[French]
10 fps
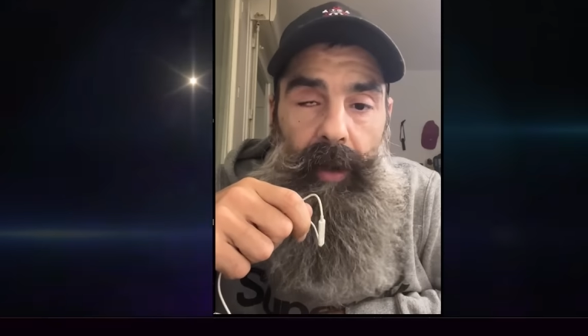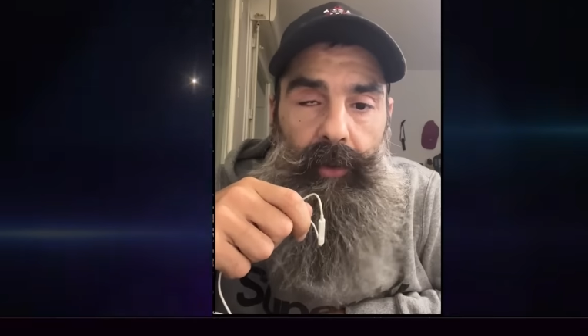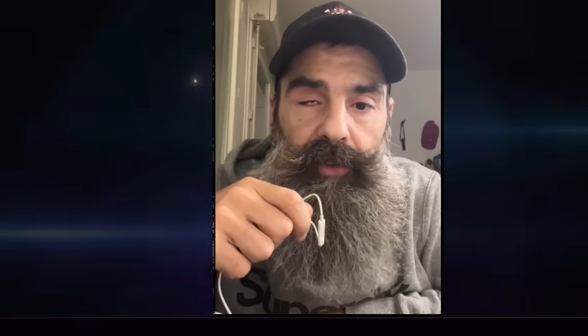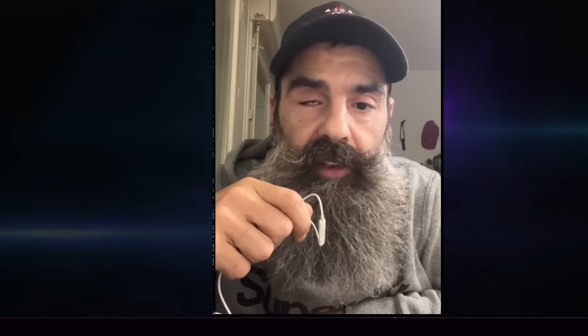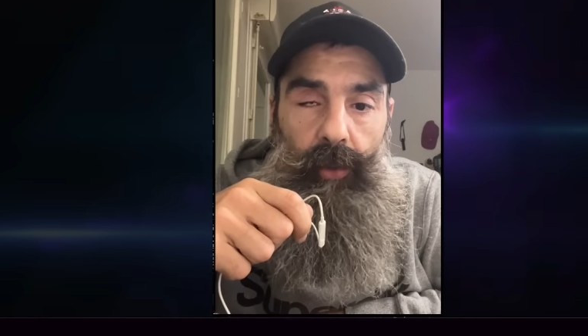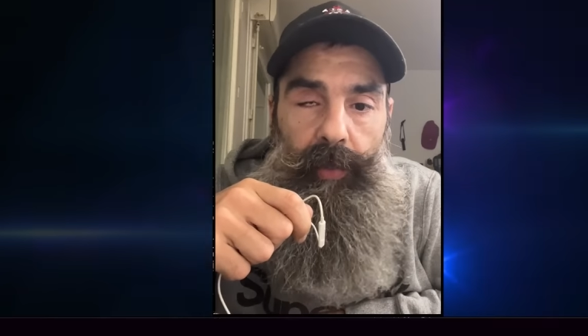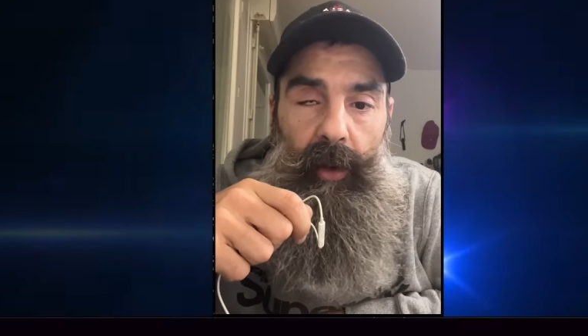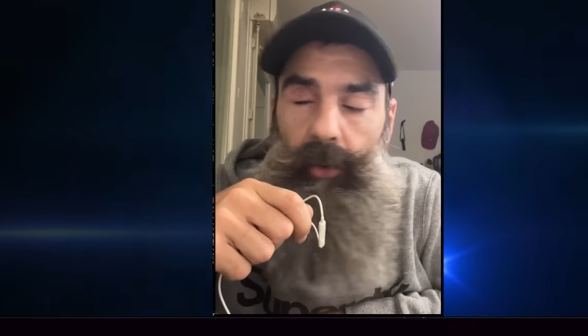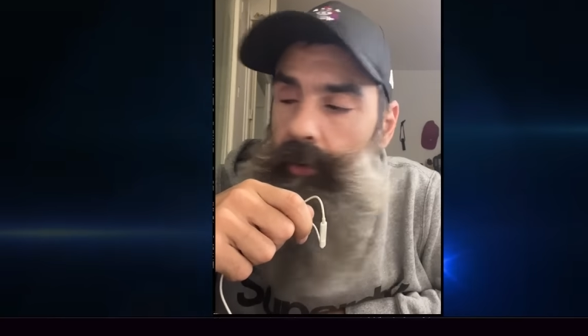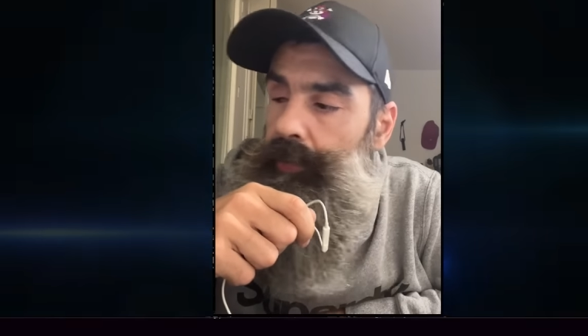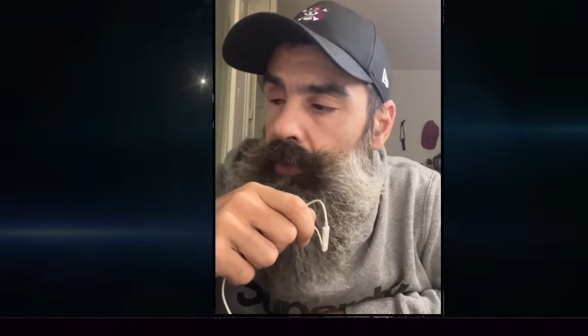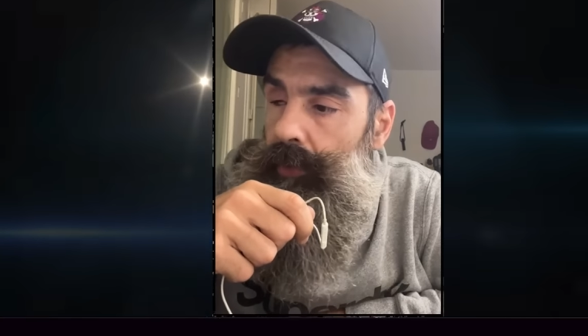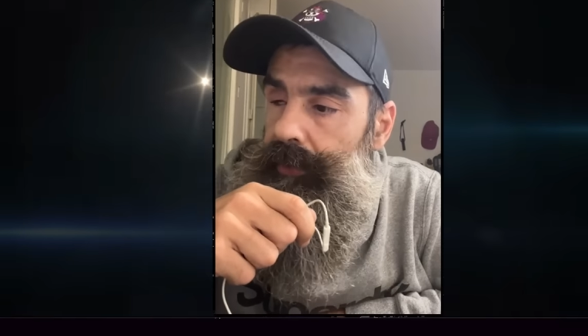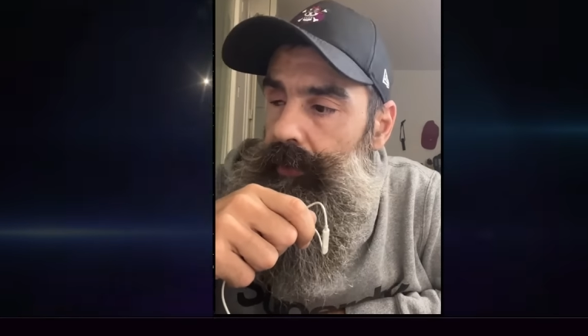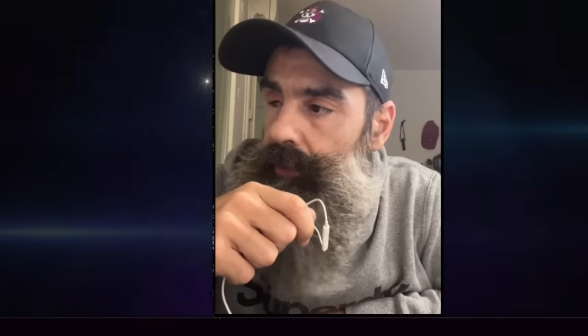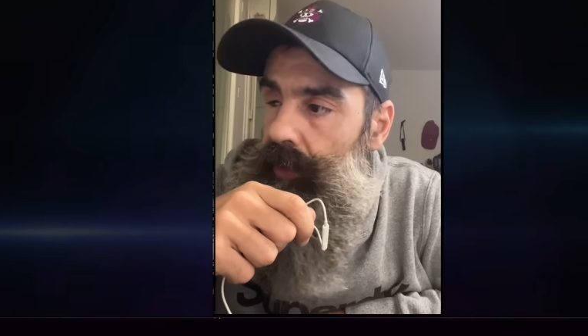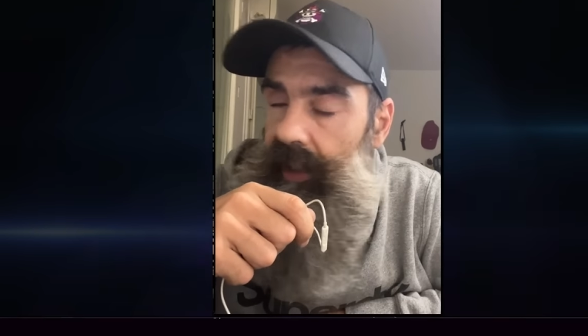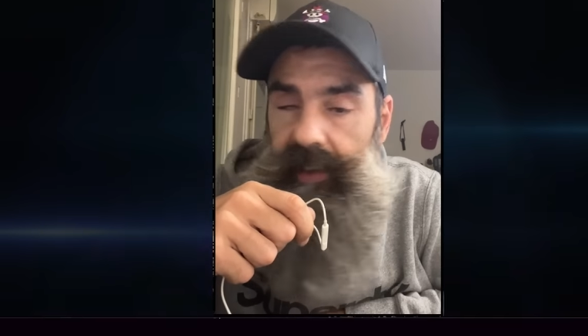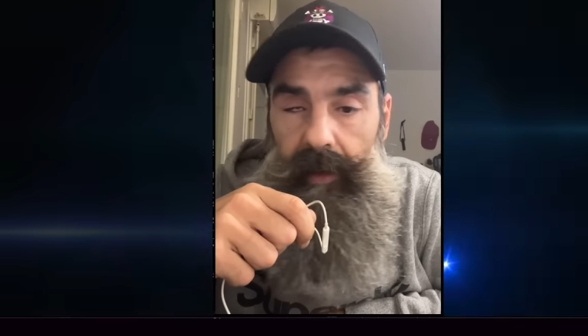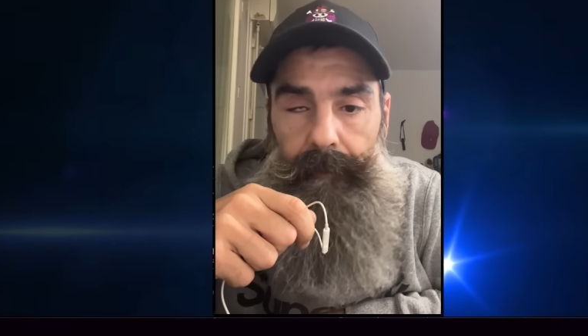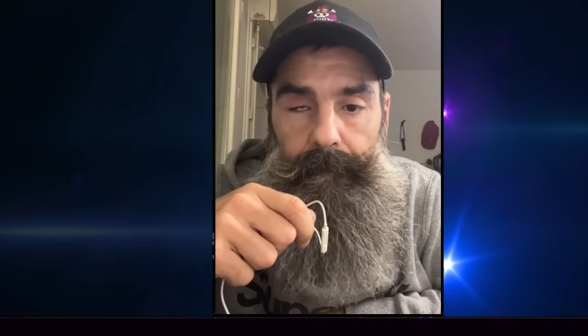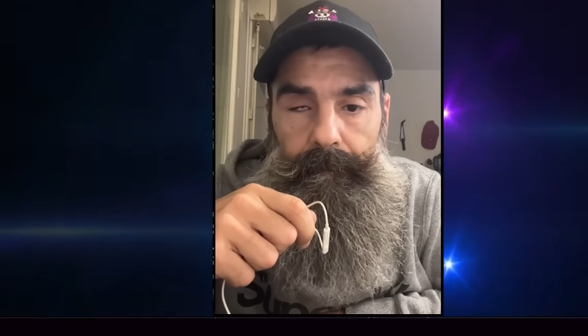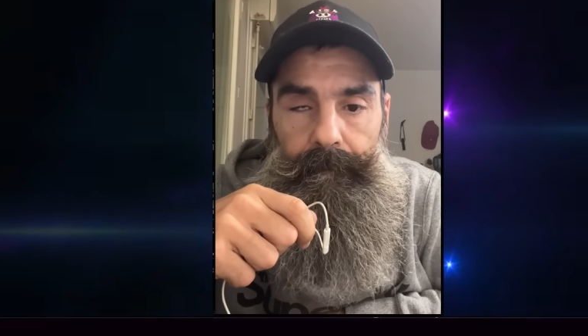parle pas de ce qui nous préoccupe tous, en tous les cas.